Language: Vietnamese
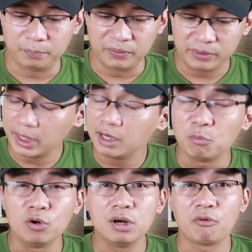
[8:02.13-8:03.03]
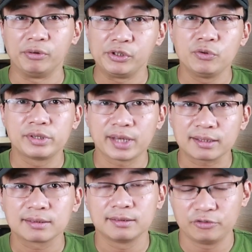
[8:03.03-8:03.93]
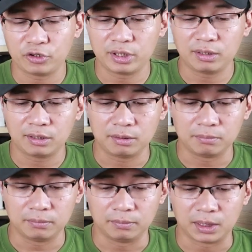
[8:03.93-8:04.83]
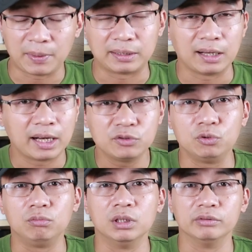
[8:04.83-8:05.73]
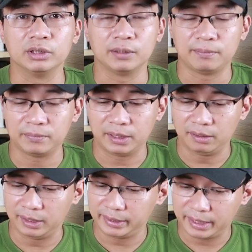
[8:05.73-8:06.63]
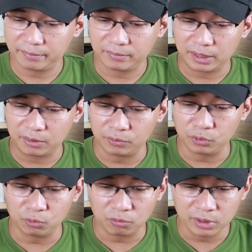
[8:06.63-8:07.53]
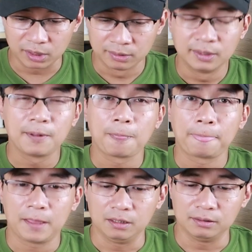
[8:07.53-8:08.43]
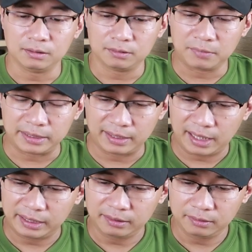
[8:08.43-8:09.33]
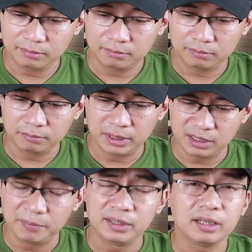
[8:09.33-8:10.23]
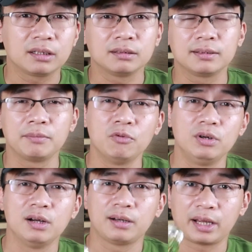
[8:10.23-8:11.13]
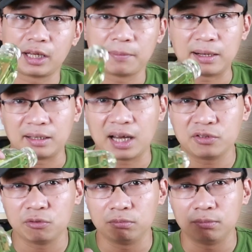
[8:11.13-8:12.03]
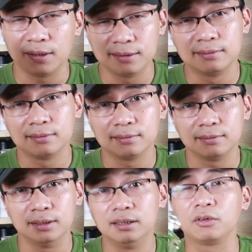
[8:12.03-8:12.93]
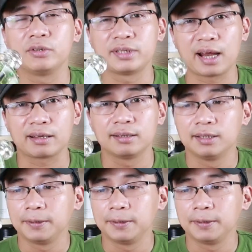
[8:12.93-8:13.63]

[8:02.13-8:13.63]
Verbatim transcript: Bởi vì đây là mùi hương của unisex cho nên là các bạn gái dùng cũng được và các anh em nào dùng cũng được. Bạn gái mình thì mình thích cái mùi hương này các bạn gái dùng hơn là con trai.